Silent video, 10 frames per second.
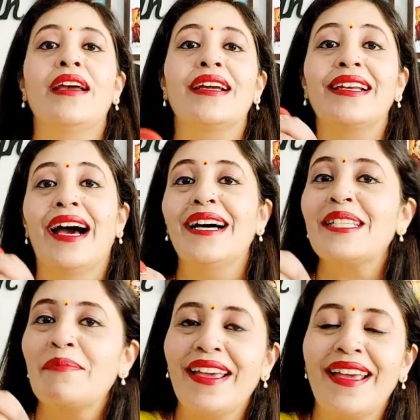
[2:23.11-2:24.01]
ग्लास
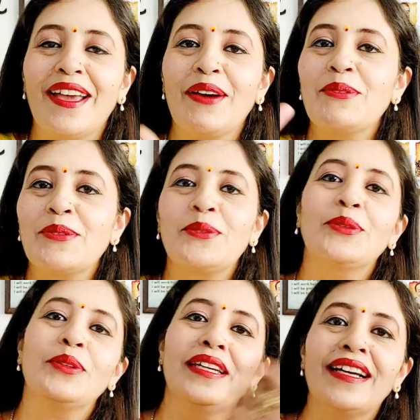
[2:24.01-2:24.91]
में है उसको
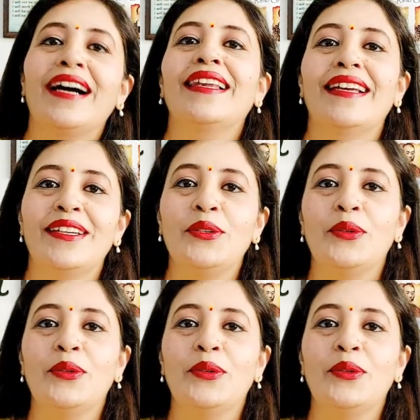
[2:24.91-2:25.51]
तो निकालना ही